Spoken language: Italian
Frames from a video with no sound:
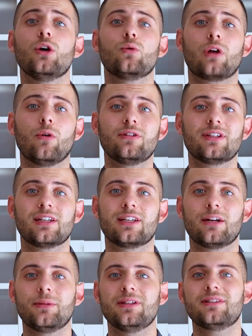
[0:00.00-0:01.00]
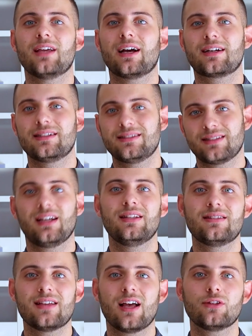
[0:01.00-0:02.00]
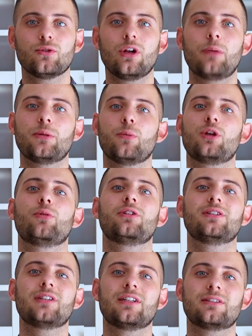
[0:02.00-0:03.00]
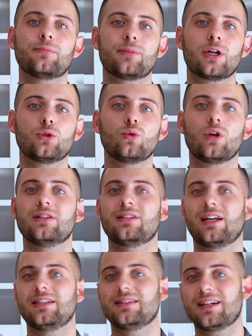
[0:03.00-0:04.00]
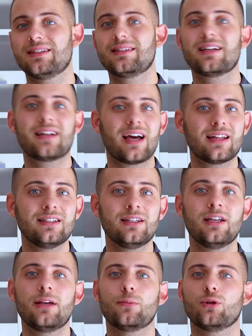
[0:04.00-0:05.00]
una volta che chiaramente ha cristallizzato l'abbiamo riportata alla temperatura tra i 30 gradi in